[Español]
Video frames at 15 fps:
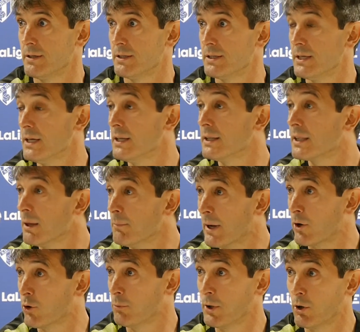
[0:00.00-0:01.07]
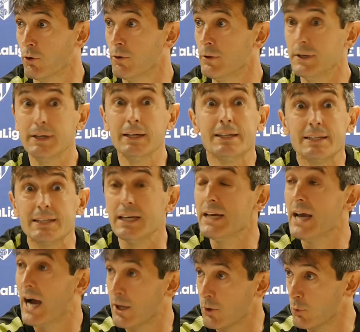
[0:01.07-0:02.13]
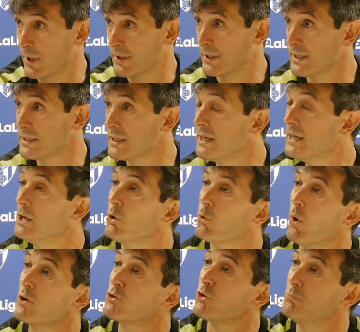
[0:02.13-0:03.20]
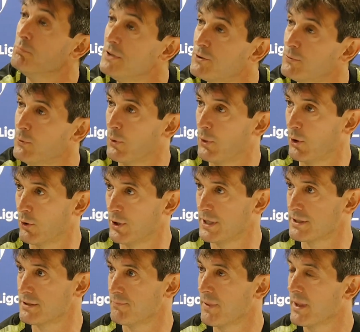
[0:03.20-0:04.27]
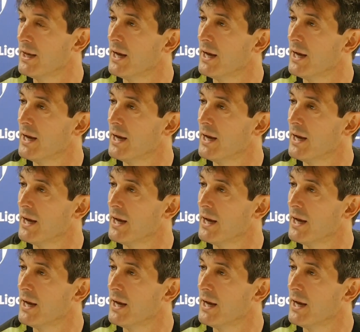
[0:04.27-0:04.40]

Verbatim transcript: si tema económico, si ayudantes, cuáles son mis funciones,